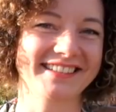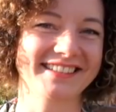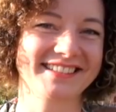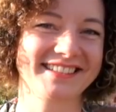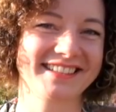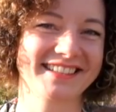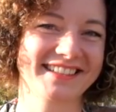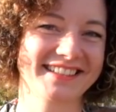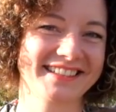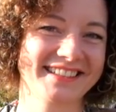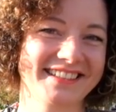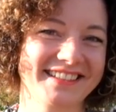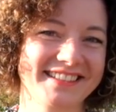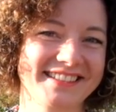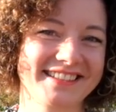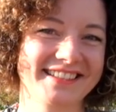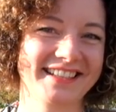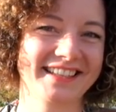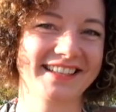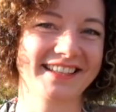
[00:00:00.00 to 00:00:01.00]
hier,
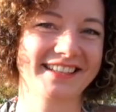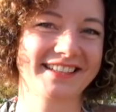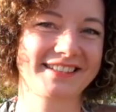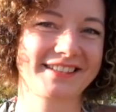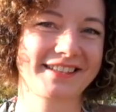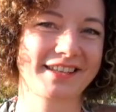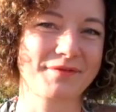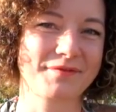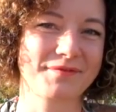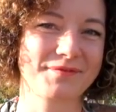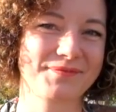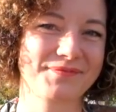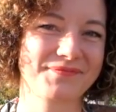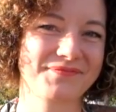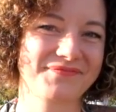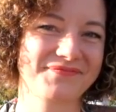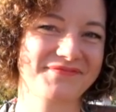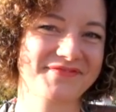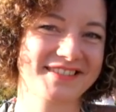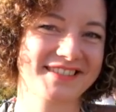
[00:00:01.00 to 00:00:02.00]
diesen Link
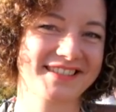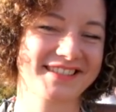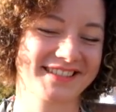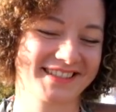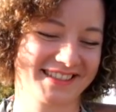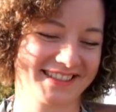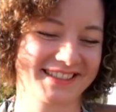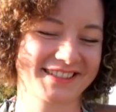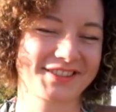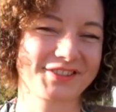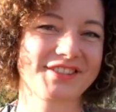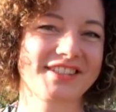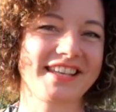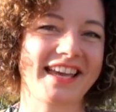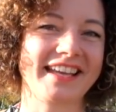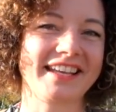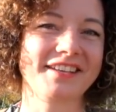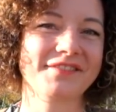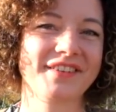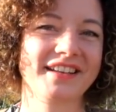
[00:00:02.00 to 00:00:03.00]
zu
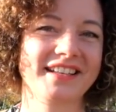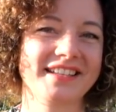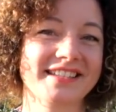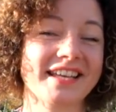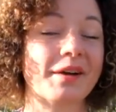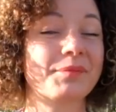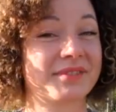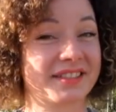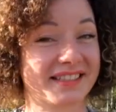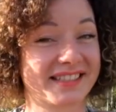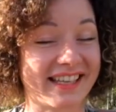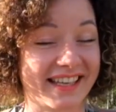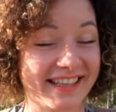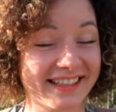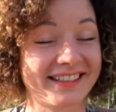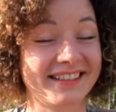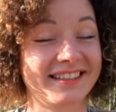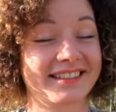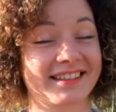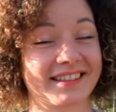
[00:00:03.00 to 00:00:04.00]
zeigen, weil ich habe
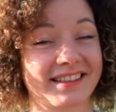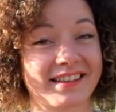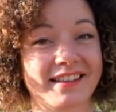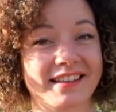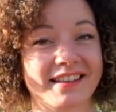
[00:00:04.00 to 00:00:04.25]
tatsächlich